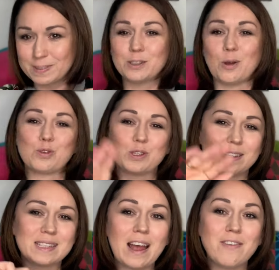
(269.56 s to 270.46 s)
Dobrze,
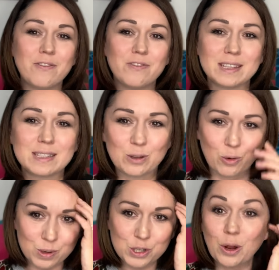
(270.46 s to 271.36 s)
zostawiam Was z tą
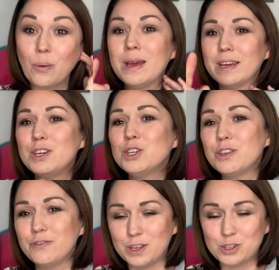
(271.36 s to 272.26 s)
myślą.
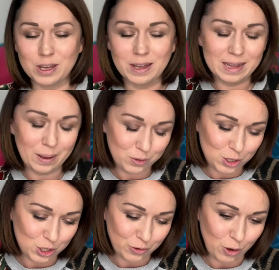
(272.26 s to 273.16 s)
Jeśli wiecie,
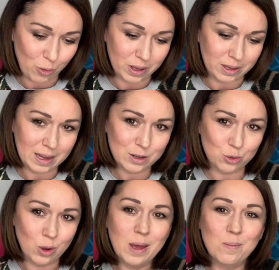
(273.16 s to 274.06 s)
napiszcie w
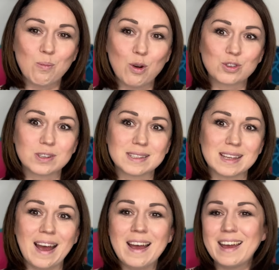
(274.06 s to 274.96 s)
komentarzu. Może
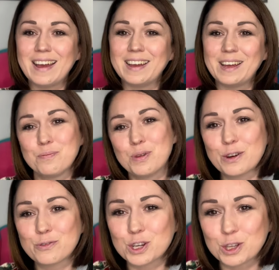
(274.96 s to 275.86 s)
za e,
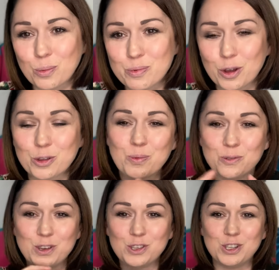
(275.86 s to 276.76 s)
pierwsze dobre
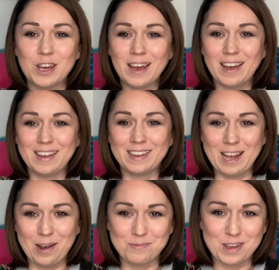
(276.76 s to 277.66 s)
odpowiedzi e,
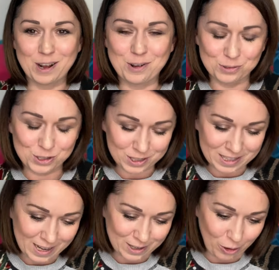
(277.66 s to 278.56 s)
dam jakąś
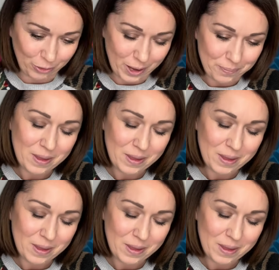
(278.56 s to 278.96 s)
nagrodę.